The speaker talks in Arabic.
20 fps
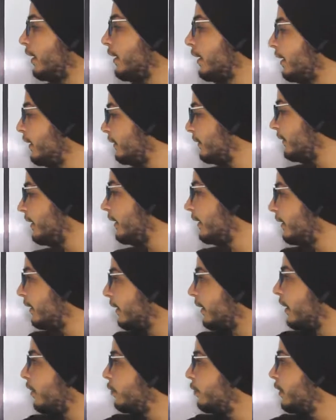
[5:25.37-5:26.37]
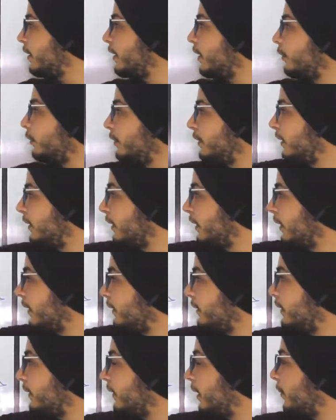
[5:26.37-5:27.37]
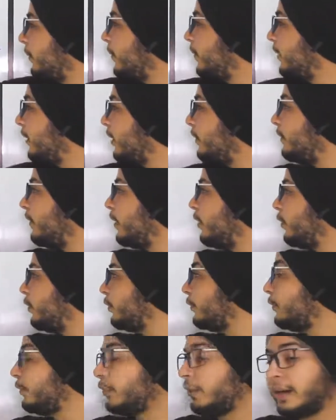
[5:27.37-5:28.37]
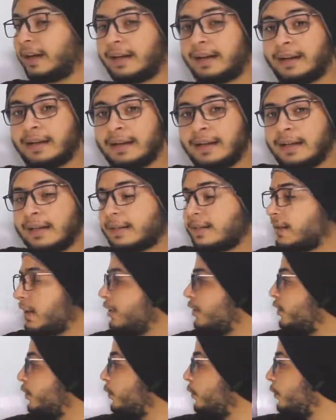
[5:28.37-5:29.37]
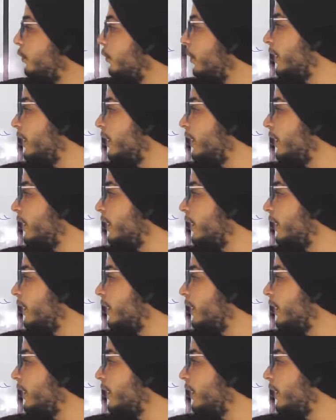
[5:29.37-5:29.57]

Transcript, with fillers: هنايا الداله قالوا لنا ودي ديتيرميني لا فالور دو ا ساشون كو